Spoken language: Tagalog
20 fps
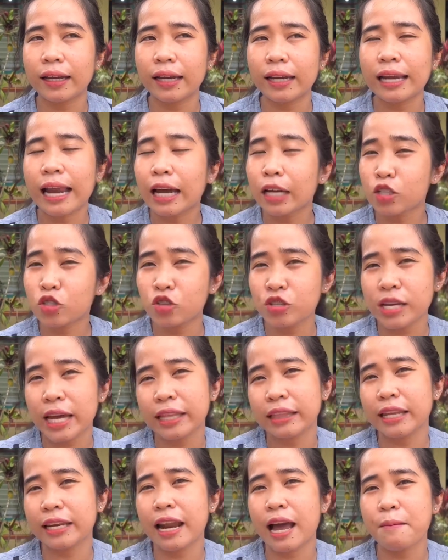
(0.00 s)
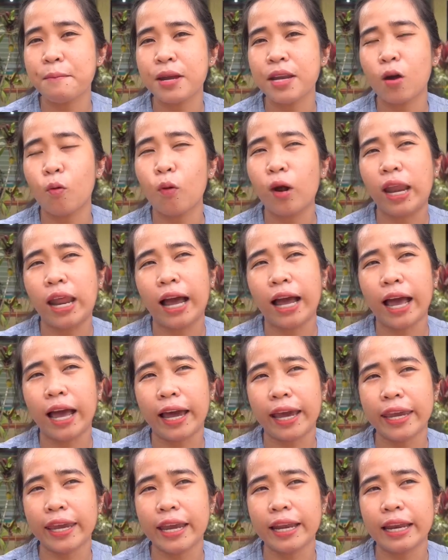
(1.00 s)
ilang estudyante namin na walang
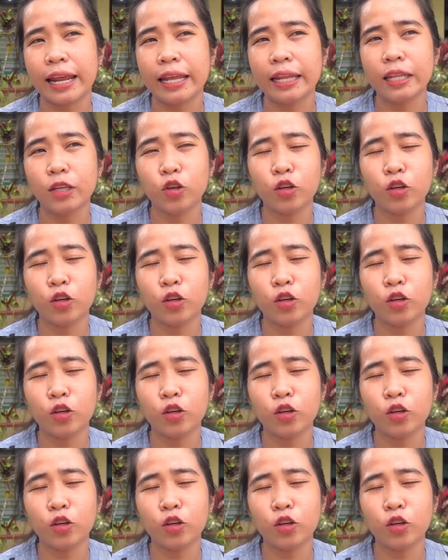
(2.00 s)
kakayanan.